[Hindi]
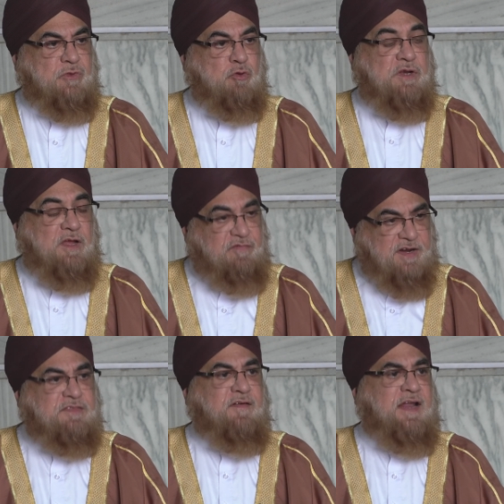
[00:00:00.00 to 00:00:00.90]
जो
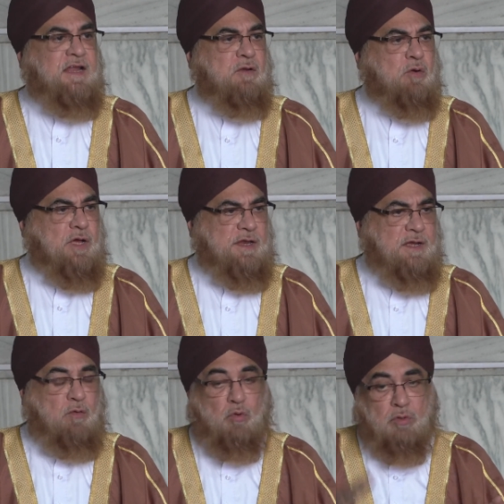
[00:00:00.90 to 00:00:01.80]
नफ़रत वाले लोग हैं
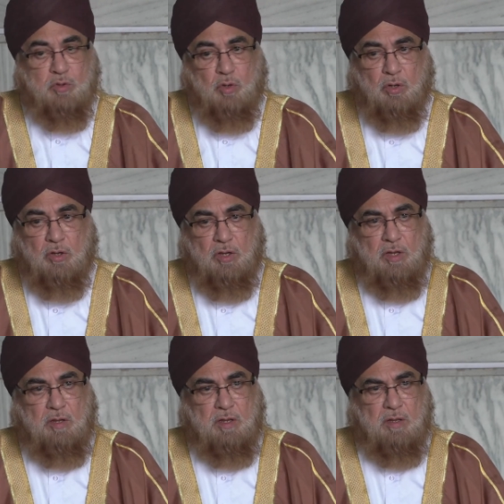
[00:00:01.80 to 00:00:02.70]
ना उनको
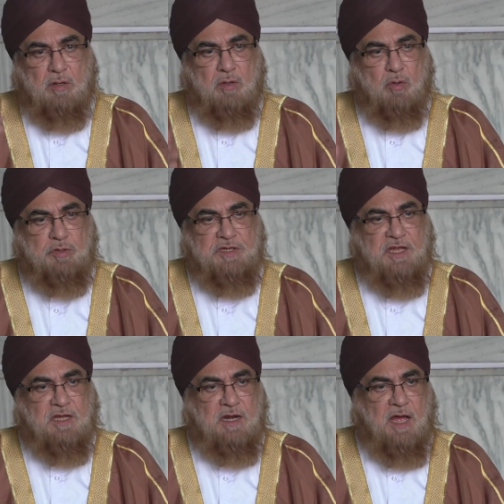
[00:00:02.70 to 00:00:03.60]

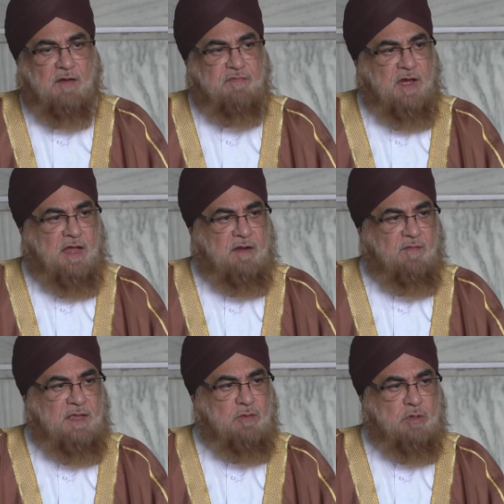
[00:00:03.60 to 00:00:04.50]
उनके ख़िलाफ़
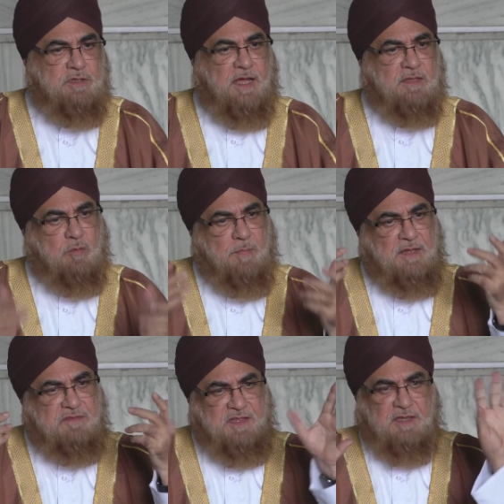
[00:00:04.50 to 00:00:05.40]
कार्रवाई हो जाए तो
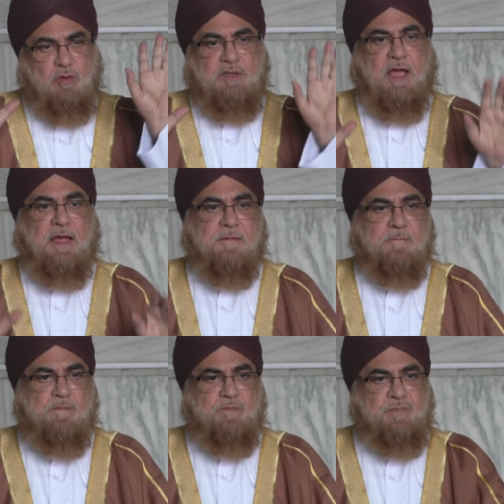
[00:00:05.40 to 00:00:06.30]
बात सही हो जाए
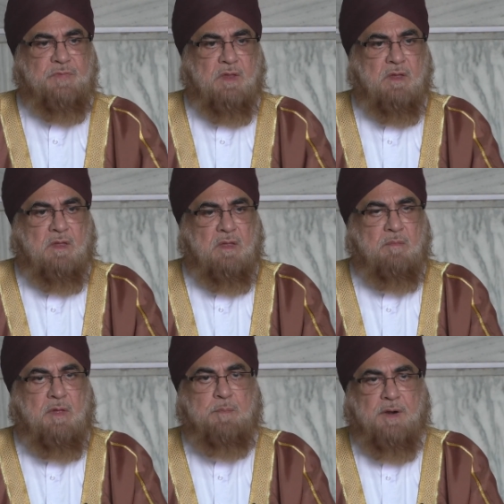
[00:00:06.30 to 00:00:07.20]

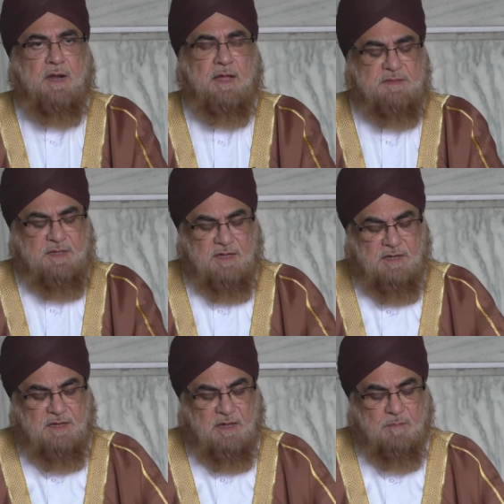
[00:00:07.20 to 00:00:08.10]
मैं पढ़ रहा था
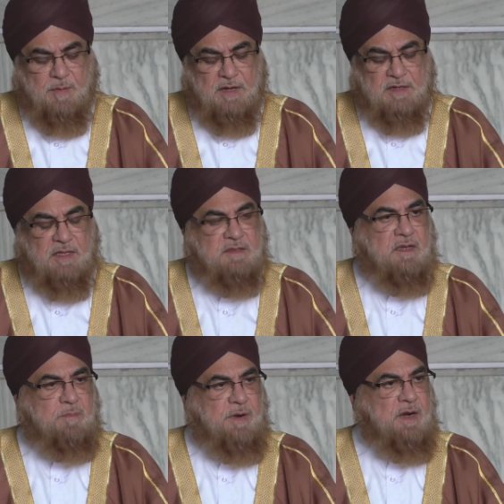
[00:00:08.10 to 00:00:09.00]
कल ही अखबार के
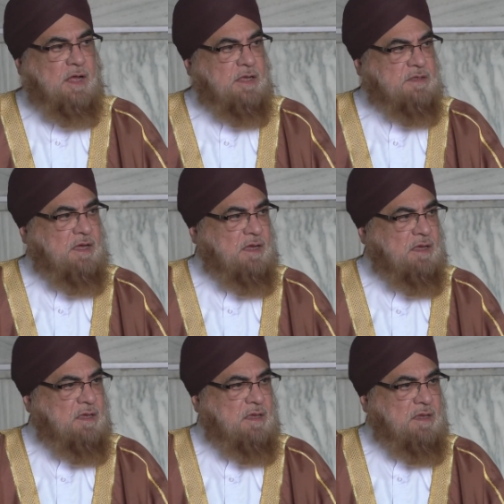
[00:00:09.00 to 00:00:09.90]
अंदर पढ़ रहा था
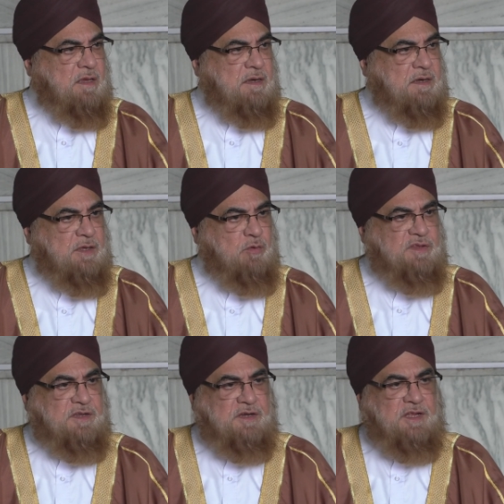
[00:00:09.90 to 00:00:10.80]

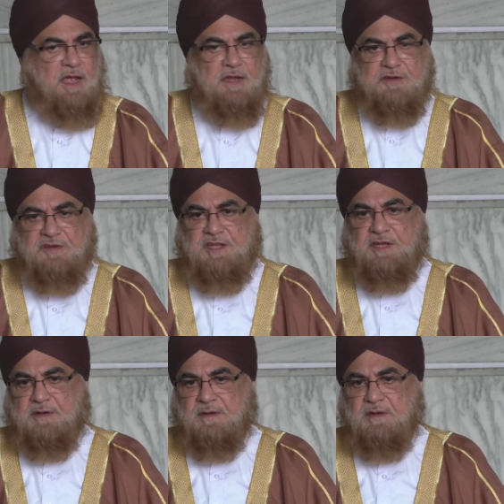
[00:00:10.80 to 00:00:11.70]
न्यूज़ इंडिया
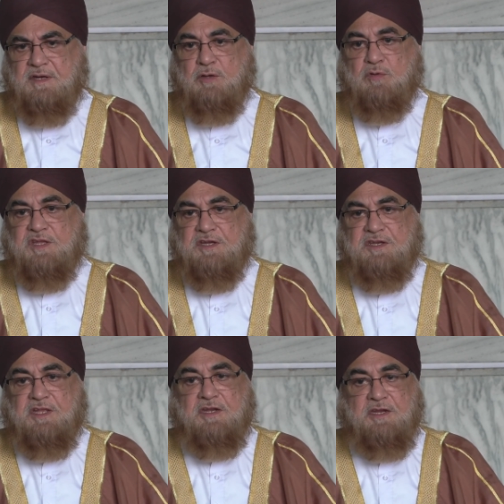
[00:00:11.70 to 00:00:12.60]
18 न्यूज़
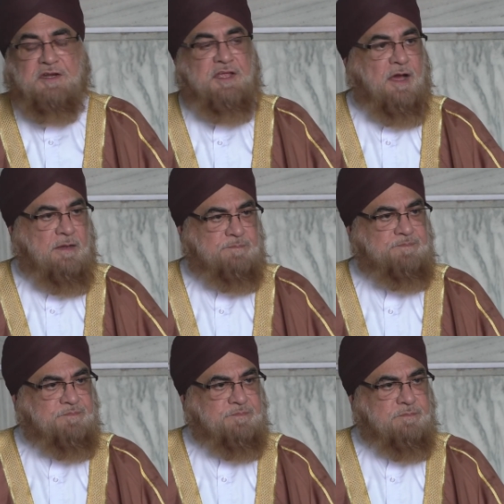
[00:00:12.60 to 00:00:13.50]
18 इंडिया
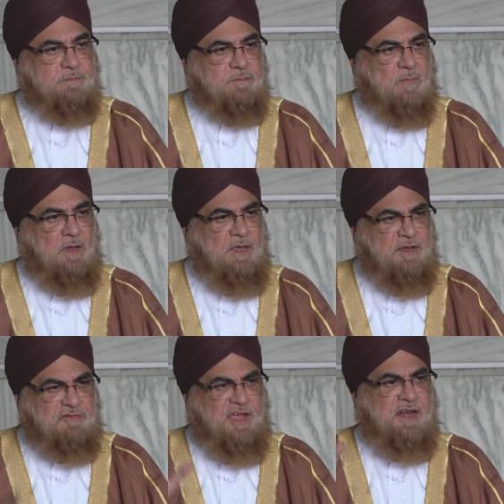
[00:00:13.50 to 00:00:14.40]

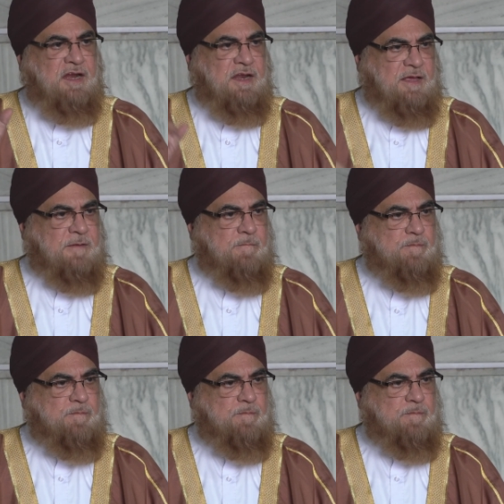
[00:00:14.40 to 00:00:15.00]
एक चैनल है